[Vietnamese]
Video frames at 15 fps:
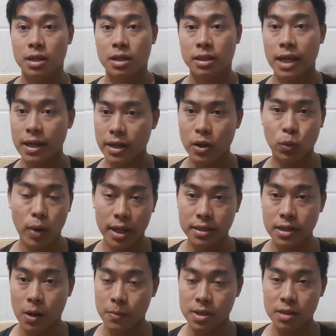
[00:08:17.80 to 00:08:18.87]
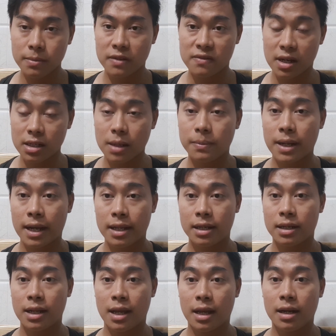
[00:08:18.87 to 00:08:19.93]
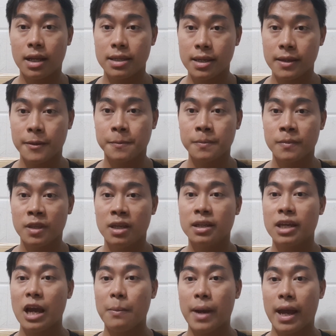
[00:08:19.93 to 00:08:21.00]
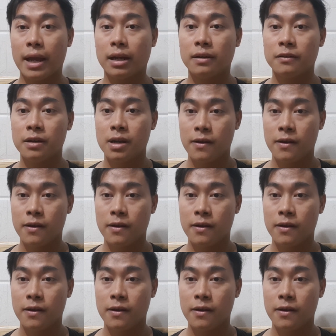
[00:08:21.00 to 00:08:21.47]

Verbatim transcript: cái điều quan trọng nhất mình vẫn lặp lại là là gì các bạn